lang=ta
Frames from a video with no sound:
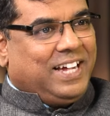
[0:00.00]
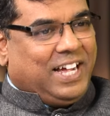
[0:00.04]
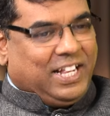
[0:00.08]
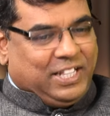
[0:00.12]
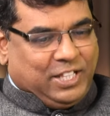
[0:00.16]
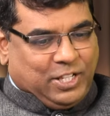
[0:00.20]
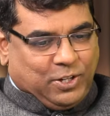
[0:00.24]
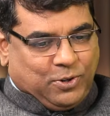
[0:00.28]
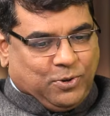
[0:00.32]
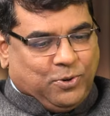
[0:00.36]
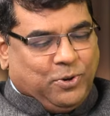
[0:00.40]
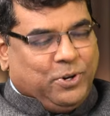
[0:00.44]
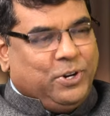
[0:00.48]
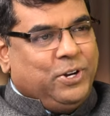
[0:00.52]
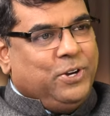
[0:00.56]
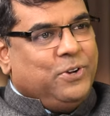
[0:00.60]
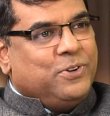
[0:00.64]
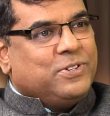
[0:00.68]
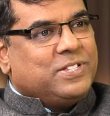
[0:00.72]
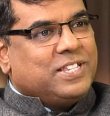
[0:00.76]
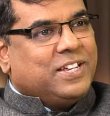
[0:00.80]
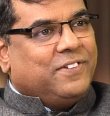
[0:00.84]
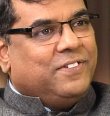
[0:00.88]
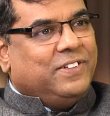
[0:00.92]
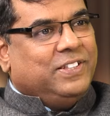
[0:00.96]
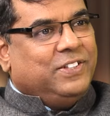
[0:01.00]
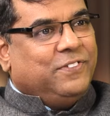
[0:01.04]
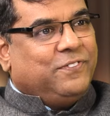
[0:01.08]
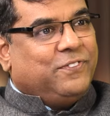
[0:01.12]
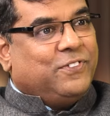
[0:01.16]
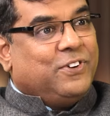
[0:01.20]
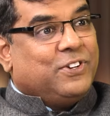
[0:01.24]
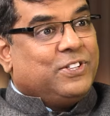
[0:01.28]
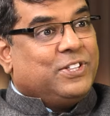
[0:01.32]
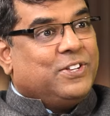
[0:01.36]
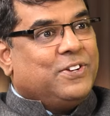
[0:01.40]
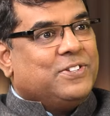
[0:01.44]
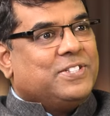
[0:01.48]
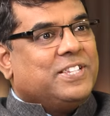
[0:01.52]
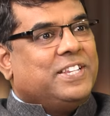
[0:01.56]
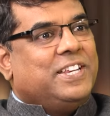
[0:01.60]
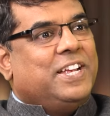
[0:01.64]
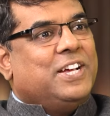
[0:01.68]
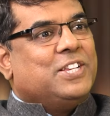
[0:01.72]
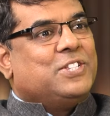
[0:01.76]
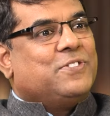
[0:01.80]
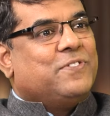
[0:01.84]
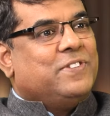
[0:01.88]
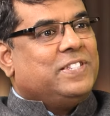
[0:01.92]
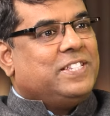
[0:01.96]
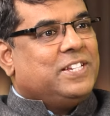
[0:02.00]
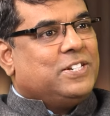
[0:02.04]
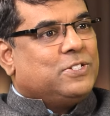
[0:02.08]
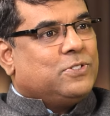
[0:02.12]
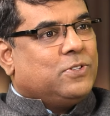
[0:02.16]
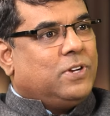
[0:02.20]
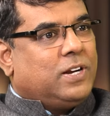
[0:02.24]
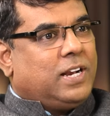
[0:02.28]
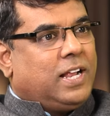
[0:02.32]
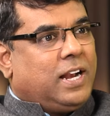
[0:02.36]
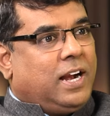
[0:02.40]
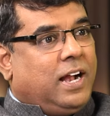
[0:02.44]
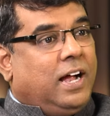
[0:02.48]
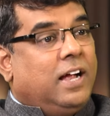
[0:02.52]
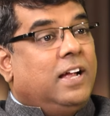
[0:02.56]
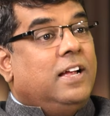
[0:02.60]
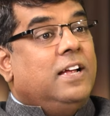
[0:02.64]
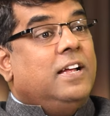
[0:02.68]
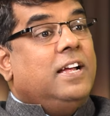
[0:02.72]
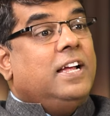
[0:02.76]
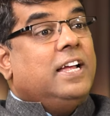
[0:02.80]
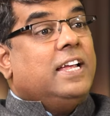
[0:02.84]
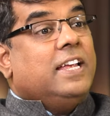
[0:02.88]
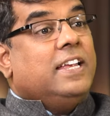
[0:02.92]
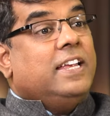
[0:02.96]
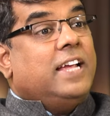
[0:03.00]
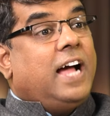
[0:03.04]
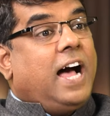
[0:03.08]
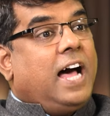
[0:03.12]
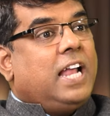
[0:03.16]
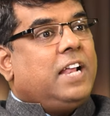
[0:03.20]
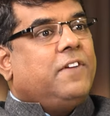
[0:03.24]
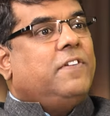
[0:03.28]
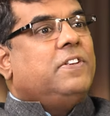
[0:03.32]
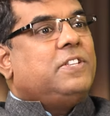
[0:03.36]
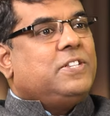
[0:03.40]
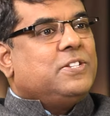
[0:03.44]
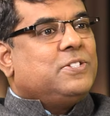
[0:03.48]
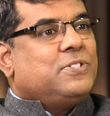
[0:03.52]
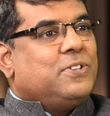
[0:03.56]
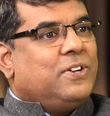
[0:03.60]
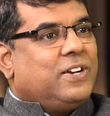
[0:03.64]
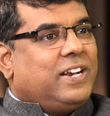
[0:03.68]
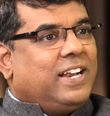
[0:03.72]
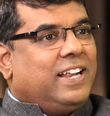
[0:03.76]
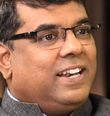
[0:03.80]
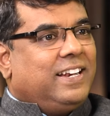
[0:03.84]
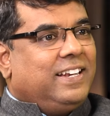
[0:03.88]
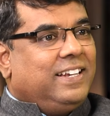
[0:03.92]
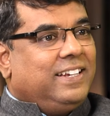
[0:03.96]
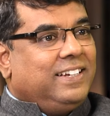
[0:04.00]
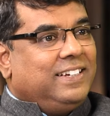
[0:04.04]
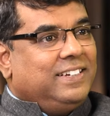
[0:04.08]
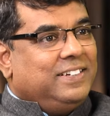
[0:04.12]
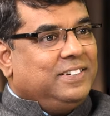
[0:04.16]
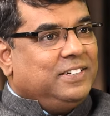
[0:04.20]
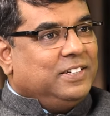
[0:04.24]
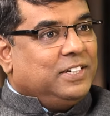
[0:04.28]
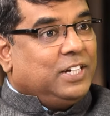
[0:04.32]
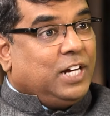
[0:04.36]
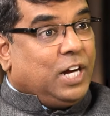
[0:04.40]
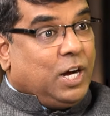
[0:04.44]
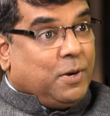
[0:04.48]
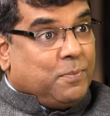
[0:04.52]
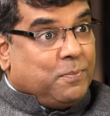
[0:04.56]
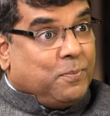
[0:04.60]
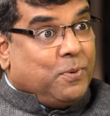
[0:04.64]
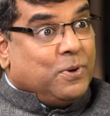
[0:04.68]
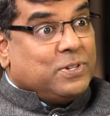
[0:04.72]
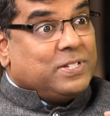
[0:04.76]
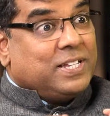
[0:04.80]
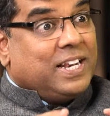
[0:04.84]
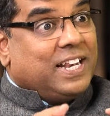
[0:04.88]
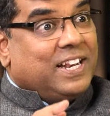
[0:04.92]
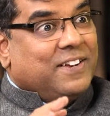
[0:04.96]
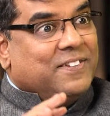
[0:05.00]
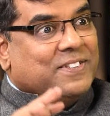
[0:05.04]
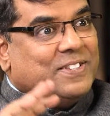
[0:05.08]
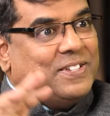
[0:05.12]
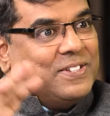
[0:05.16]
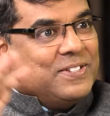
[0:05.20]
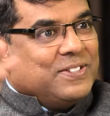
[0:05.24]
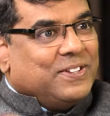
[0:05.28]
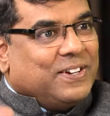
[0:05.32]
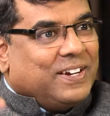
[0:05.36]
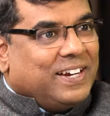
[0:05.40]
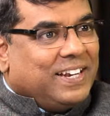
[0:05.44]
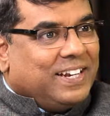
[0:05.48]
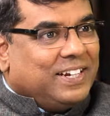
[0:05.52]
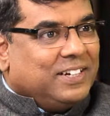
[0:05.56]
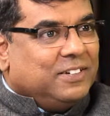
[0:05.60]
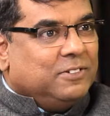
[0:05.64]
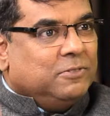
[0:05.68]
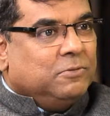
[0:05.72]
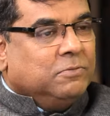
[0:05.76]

அந்த குட் நியூஸை வந்து ஃபோர் தௌசண்ட் இயர்ஸ் வச்சுட்டு சொல்கிறாராம் யாரை வச்சு சொல்கிறாரு அப்போ சிலரை வச்சு சொல்கிறாரு